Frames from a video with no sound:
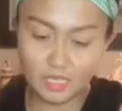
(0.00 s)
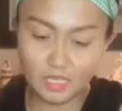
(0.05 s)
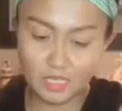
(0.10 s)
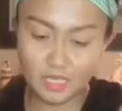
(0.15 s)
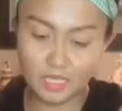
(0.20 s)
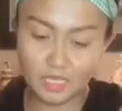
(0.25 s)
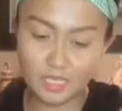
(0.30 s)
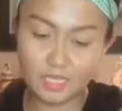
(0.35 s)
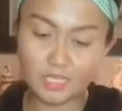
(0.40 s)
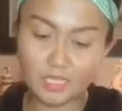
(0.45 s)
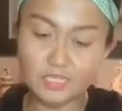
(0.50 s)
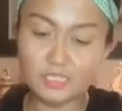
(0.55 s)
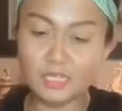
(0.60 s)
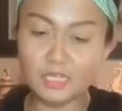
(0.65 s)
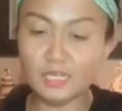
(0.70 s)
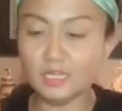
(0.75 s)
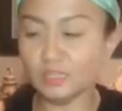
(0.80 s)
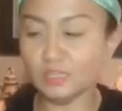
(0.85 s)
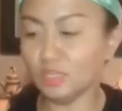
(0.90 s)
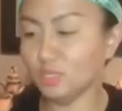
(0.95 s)
Ayan, isang
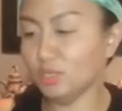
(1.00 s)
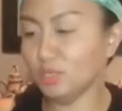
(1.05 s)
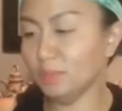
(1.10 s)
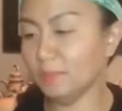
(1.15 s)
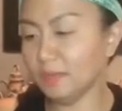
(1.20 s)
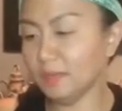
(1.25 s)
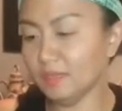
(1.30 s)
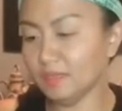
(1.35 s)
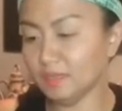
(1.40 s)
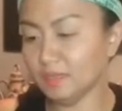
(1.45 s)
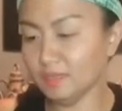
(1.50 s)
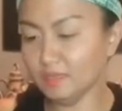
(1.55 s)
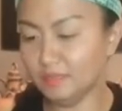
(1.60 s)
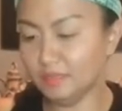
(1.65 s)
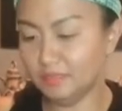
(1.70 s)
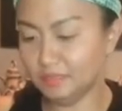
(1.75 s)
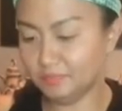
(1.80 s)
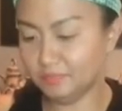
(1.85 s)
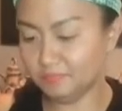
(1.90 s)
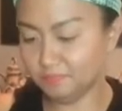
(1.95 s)
katerbang.
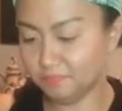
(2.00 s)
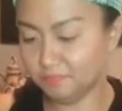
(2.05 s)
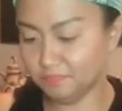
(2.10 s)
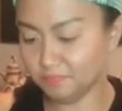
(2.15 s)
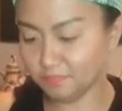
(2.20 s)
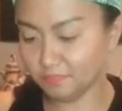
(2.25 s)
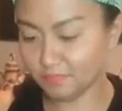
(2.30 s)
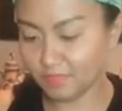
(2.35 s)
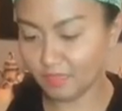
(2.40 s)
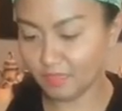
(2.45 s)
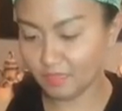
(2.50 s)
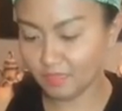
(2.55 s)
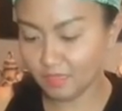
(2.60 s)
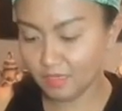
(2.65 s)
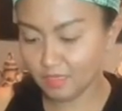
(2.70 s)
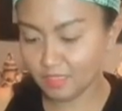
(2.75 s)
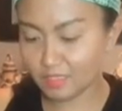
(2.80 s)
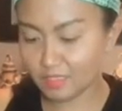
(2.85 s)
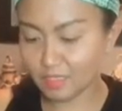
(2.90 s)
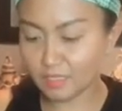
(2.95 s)

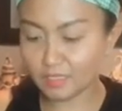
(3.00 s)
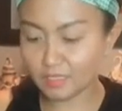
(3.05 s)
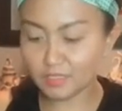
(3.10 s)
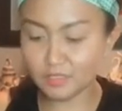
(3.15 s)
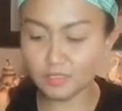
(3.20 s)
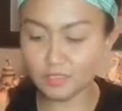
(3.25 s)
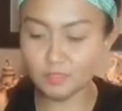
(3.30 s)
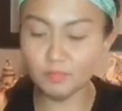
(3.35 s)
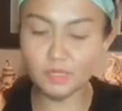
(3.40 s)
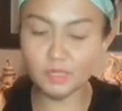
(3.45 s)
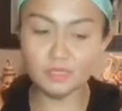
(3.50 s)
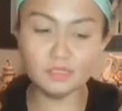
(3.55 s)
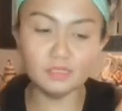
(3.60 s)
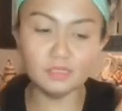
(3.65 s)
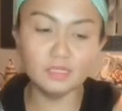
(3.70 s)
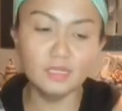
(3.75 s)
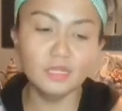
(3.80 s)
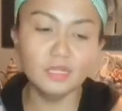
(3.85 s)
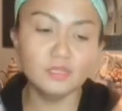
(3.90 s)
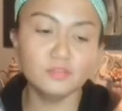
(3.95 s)
Isang katerbang
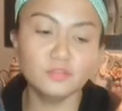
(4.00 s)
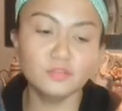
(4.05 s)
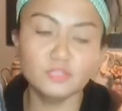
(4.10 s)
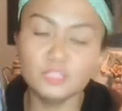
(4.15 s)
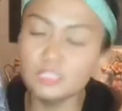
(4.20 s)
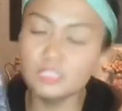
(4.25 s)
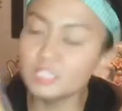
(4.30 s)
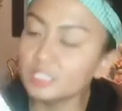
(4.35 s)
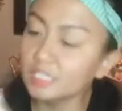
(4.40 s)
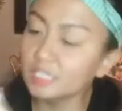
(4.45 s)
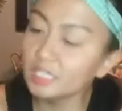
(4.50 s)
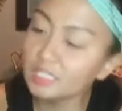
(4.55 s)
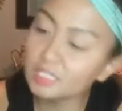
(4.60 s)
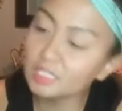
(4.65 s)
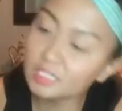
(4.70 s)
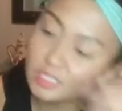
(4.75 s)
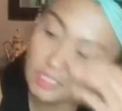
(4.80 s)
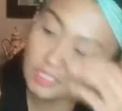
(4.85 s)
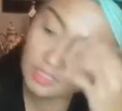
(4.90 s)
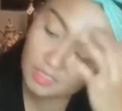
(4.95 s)

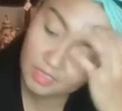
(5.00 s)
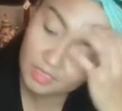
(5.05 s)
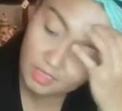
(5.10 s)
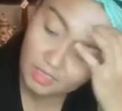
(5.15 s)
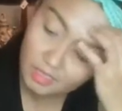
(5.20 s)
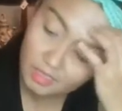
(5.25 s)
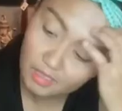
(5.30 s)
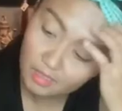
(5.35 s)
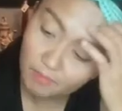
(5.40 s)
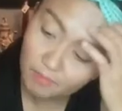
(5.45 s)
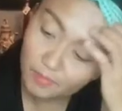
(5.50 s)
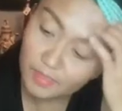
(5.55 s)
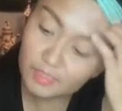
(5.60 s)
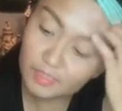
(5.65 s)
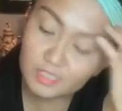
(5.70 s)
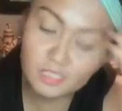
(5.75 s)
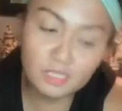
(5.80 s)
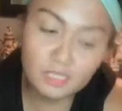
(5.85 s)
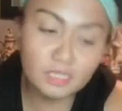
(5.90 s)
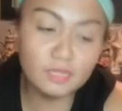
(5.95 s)
36.
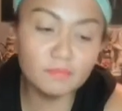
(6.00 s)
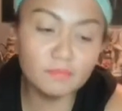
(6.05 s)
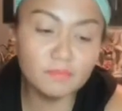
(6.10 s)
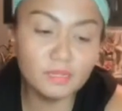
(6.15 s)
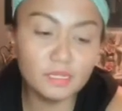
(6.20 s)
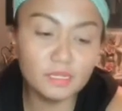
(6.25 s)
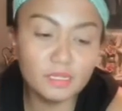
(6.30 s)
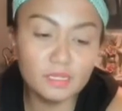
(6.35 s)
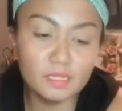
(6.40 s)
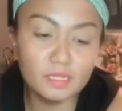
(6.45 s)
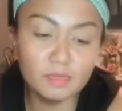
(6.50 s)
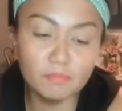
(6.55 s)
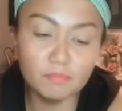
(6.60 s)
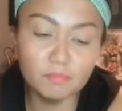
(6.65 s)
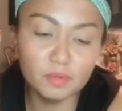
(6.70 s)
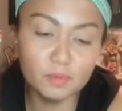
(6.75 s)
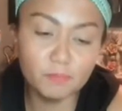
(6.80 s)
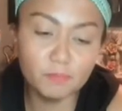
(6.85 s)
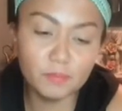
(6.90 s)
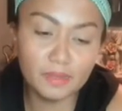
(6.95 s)
Pencil na may number
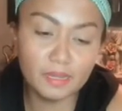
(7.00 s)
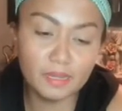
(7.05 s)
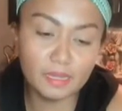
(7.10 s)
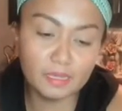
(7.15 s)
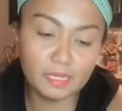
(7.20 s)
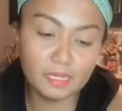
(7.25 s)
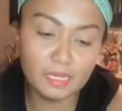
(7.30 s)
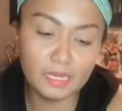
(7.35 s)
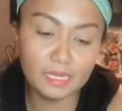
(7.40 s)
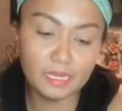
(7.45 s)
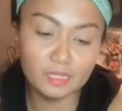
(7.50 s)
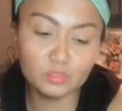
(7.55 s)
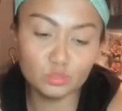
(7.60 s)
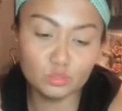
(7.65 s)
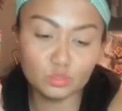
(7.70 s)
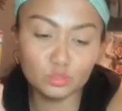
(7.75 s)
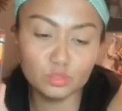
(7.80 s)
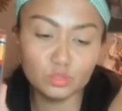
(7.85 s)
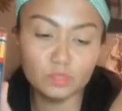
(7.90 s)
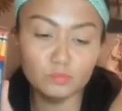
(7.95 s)
pack. Kailangan
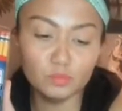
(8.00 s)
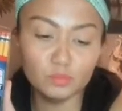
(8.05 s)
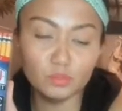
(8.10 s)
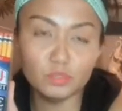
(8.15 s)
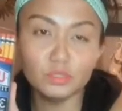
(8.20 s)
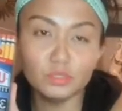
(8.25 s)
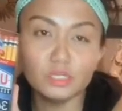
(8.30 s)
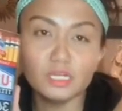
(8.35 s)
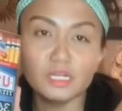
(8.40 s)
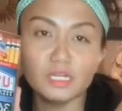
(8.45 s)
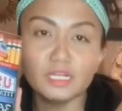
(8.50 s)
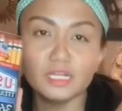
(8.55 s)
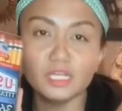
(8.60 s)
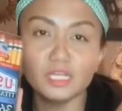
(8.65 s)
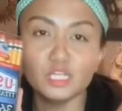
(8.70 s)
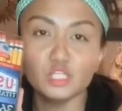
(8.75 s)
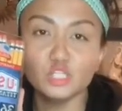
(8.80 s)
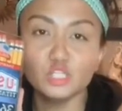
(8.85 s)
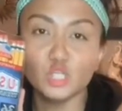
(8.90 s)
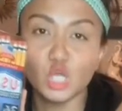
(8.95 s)
susundin mo kung ano nakalagay
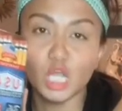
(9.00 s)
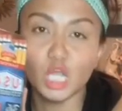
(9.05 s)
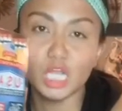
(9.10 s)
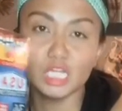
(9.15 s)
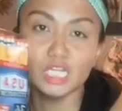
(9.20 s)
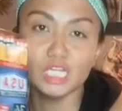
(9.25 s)
doon.